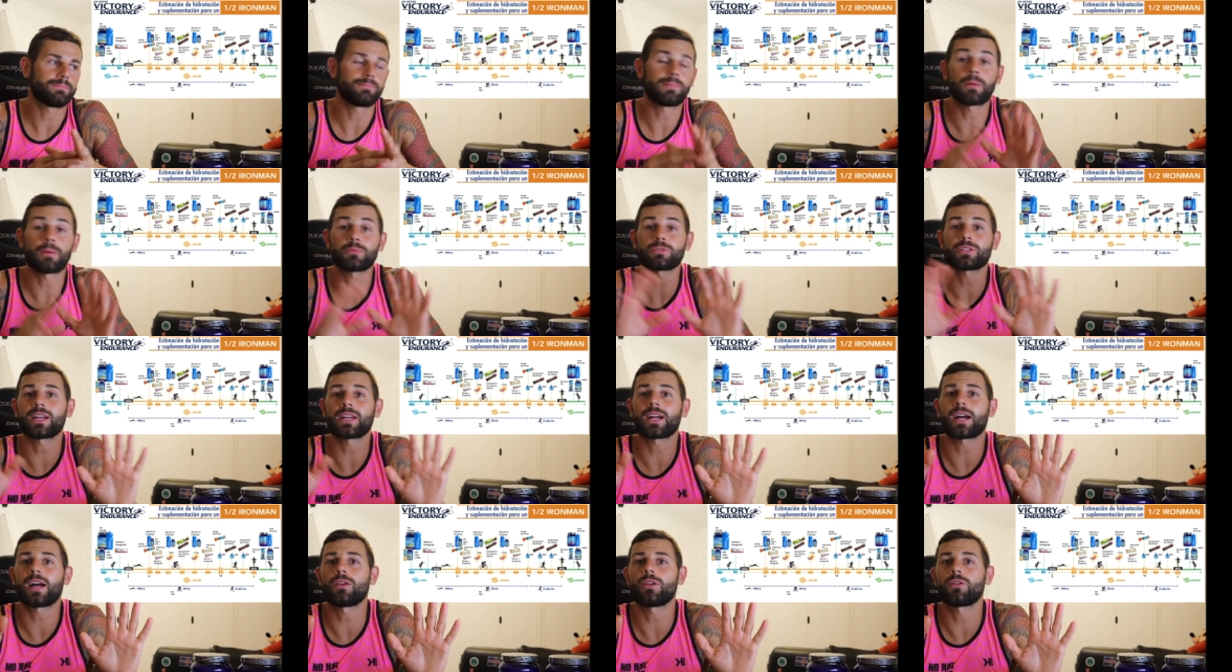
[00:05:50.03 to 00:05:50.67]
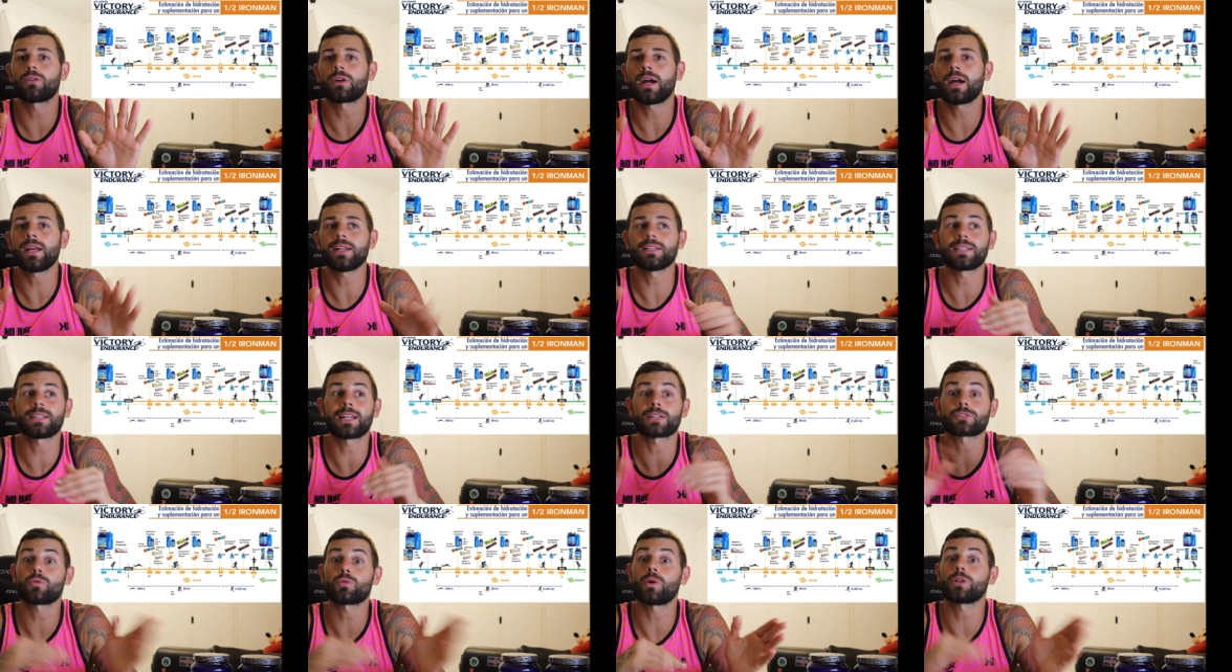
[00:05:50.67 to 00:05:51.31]
vamos a dejarlo caer,
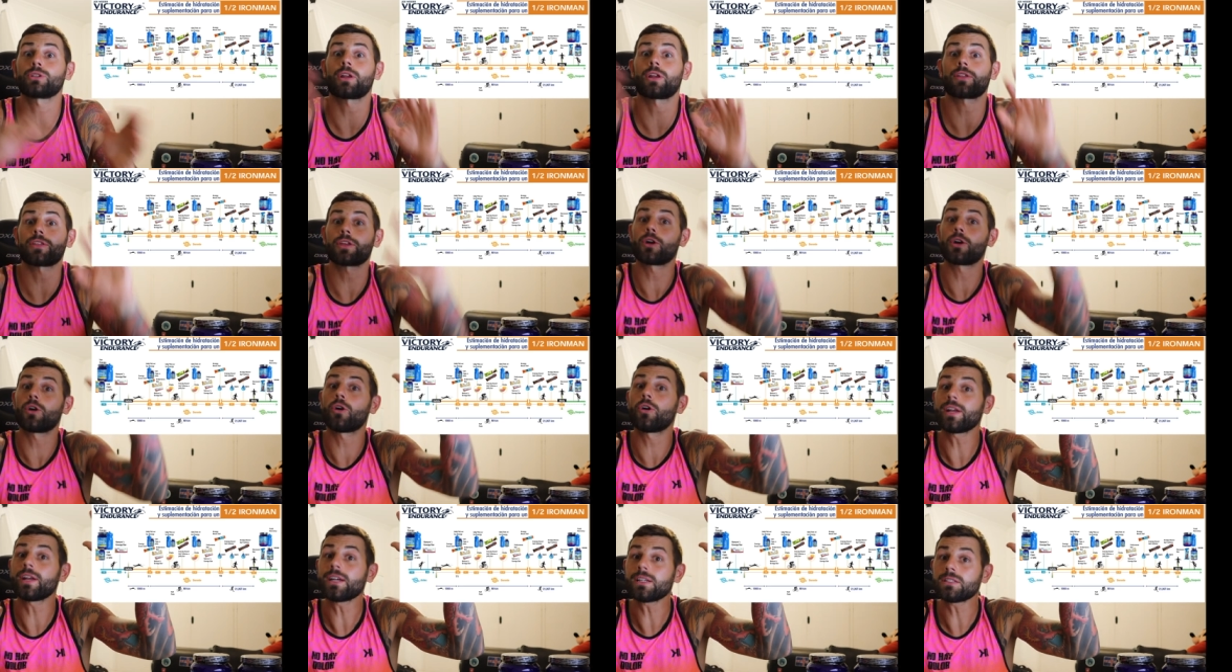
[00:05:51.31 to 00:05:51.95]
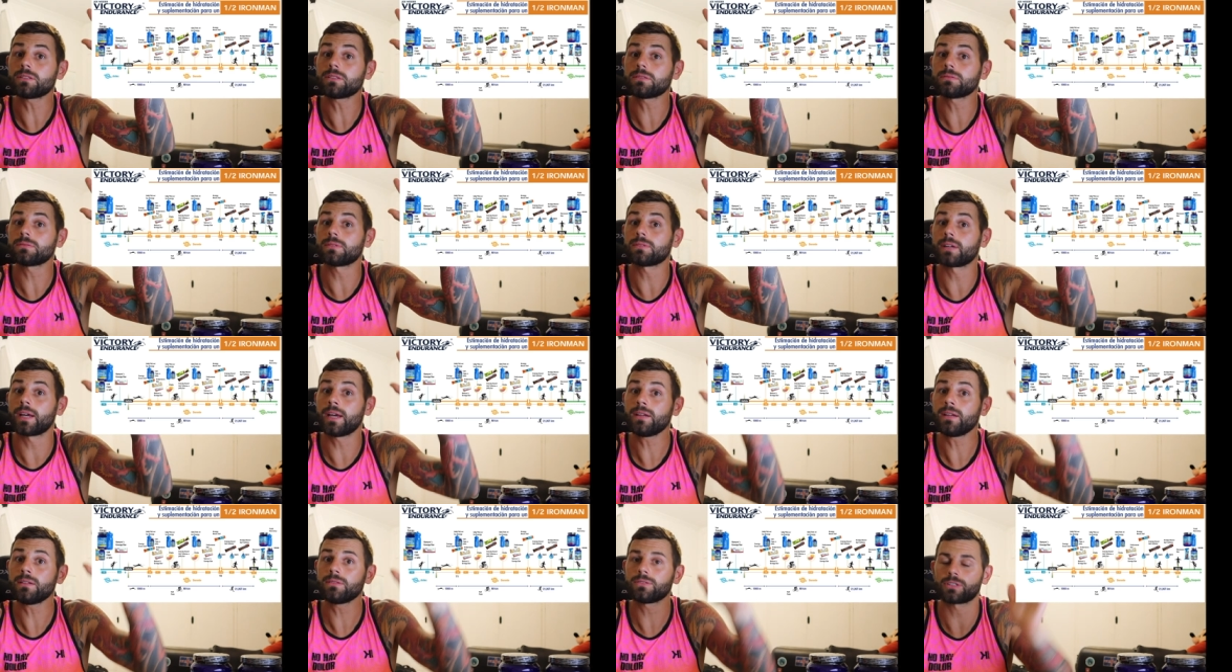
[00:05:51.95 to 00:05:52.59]
entre las 4 a las 5 horas,
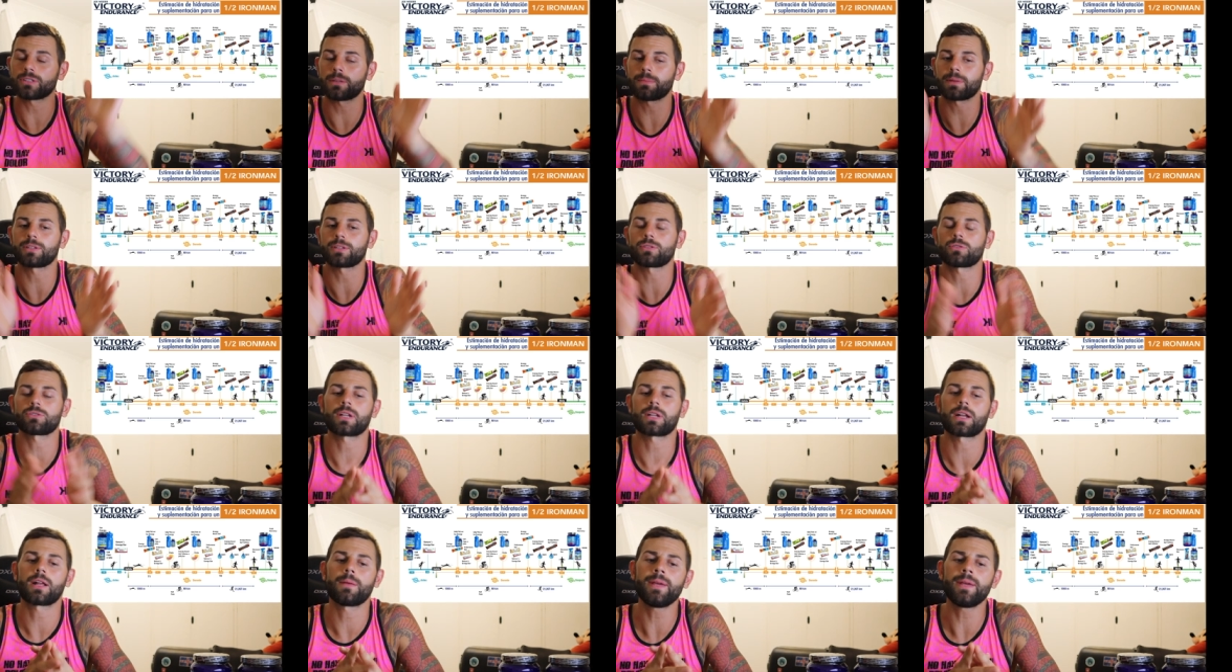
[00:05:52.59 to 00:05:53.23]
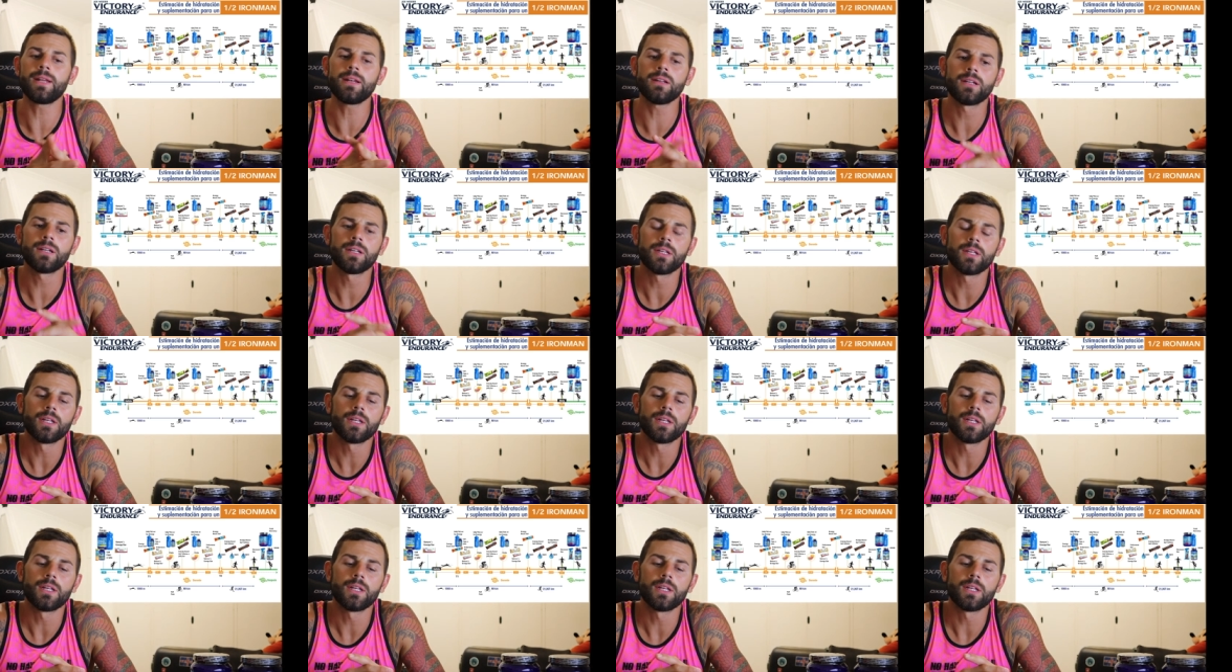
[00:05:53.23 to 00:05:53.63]
¿eh? siempre que todo salga bien.